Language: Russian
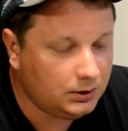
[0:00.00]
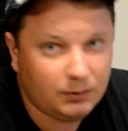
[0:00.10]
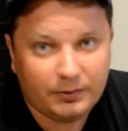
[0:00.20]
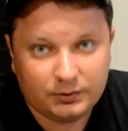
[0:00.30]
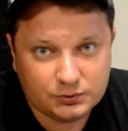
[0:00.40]
а
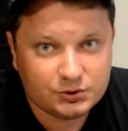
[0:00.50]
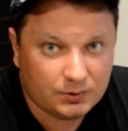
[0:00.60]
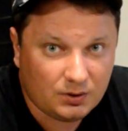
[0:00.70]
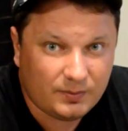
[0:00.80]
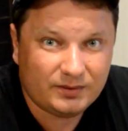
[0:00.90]
потом уже
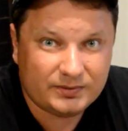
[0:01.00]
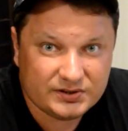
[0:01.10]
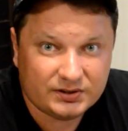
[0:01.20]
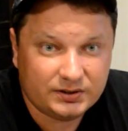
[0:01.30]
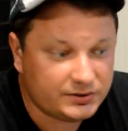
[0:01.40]
покупай
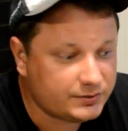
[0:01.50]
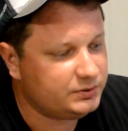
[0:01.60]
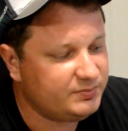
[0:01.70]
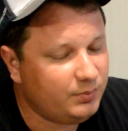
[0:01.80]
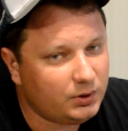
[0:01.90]
Мерседес.
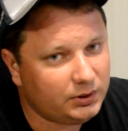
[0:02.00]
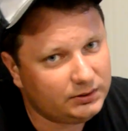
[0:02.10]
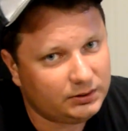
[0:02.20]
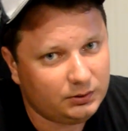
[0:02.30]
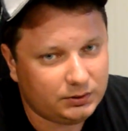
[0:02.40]
Спорно
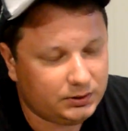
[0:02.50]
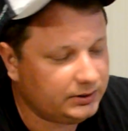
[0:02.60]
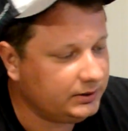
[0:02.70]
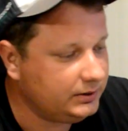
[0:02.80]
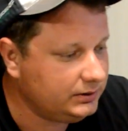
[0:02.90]
это
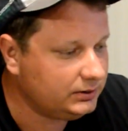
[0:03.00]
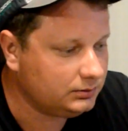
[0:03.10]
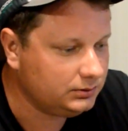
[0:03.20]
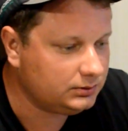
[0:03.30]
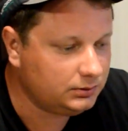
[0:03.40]
логика или нет,
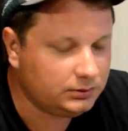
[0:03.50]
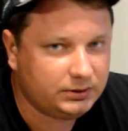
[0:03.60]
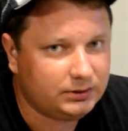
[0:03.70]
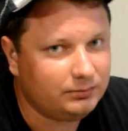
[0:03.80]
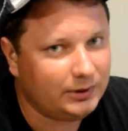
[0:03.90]
но это
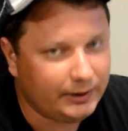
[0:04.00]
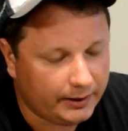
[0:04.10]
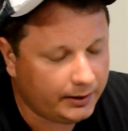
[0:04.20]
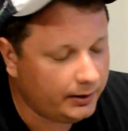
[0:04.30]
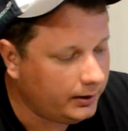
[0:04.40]
логика моя.
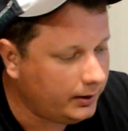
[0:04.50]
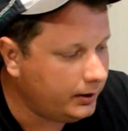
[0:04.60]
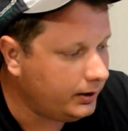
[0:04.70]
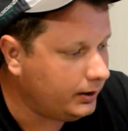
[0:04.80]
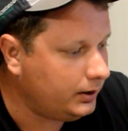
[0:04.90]

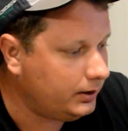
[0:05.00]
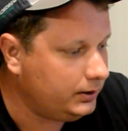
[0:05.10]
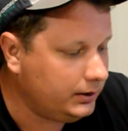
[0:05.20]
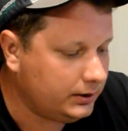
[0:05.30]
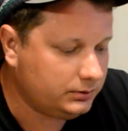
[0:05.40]
А,
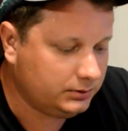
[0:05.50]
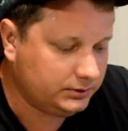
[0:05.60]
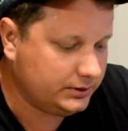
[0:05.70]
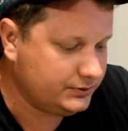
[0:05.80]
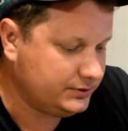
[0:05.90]
я от нее
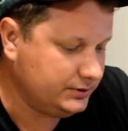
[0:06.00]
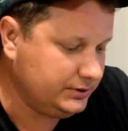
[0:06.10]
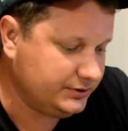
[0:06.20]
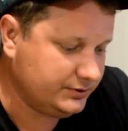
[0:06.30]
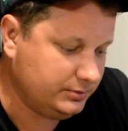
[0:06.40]
отказываться
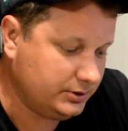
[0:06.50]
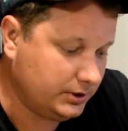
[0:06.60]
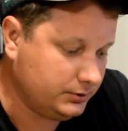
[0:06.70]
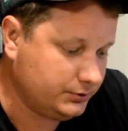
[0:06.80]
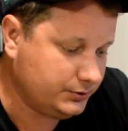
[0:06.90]
не
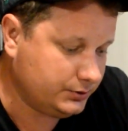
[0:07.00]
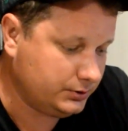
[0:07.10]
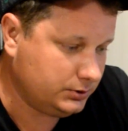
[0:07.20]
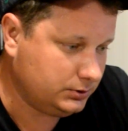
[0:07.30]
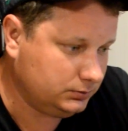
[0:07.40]
собираюсь. Э,
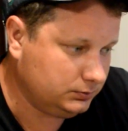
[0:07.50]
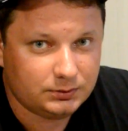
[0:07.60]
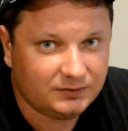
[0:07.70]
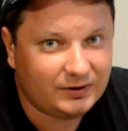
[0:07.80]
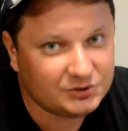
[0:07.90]

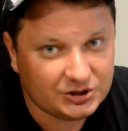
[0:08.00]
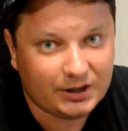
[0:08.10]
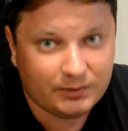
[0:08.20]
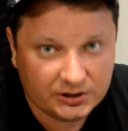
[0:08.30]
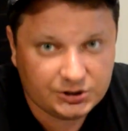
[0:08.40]
к вам же я
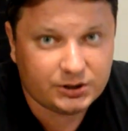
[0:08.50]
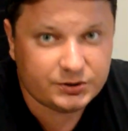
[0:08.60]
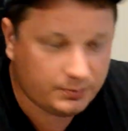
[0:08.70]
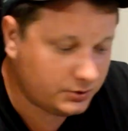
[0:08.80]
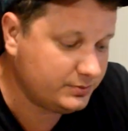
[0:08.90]
обращаюсь с
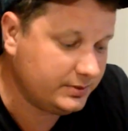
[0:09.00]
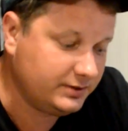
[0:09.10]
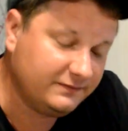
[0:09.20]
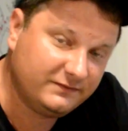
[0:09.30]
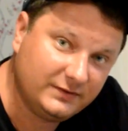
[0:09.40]

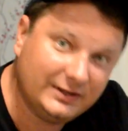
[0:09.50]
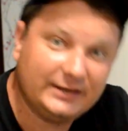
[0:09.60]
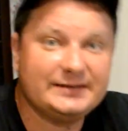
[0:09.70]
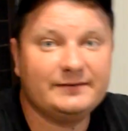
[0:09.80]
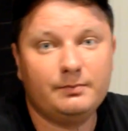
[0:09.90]
просьбой
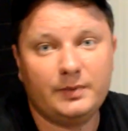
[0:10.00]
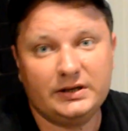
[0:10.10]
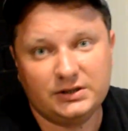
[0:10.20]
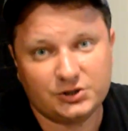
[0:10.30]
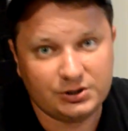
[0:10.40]
финансовой
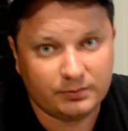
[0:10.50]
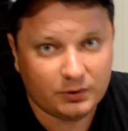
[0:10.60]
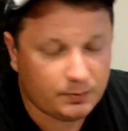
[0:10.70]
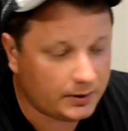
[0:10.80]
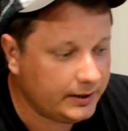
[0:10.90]
поддержки
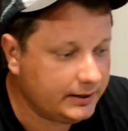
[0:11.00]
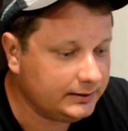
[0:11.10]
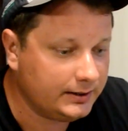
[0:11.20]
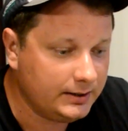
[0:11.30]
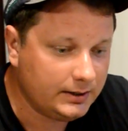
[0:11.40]
моего
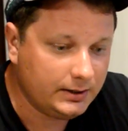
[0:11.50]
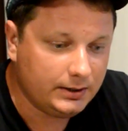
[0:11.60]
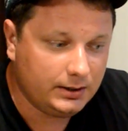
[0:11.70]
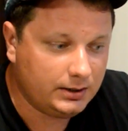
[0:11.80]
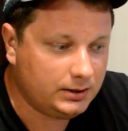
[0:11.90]
проекта.
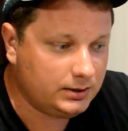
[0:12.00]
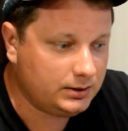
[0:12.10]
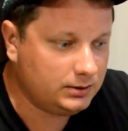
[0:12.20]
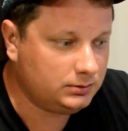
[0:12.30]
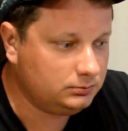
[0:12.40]

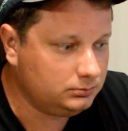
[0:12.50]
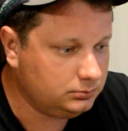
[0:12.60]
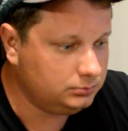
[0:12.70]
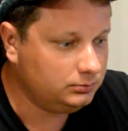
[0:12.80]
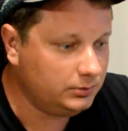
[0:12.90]
А,
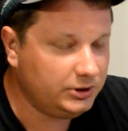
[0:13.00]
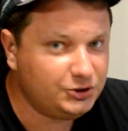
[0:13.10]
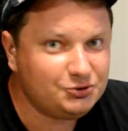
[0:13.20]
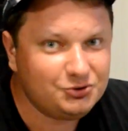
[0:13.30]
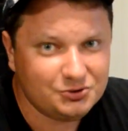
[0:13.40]
мне
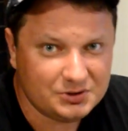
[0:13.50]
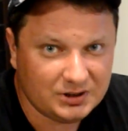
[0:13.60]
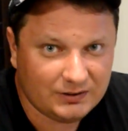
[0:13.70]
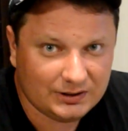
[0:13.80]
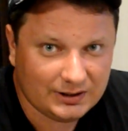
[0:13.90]
чуть-чуть не
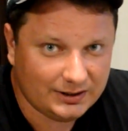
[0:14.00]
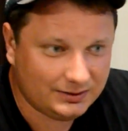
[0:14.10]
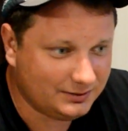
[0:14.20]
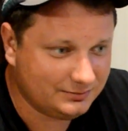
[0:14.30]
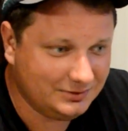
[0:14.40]
хватает,
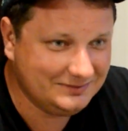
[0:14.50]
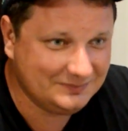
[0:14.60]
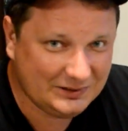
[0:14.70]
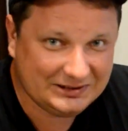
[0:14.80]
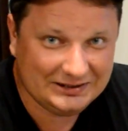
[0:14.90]
там,
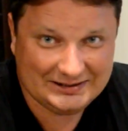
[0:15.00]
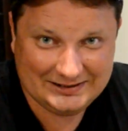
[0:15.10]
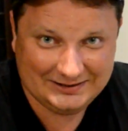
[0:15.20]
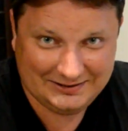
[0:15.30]
15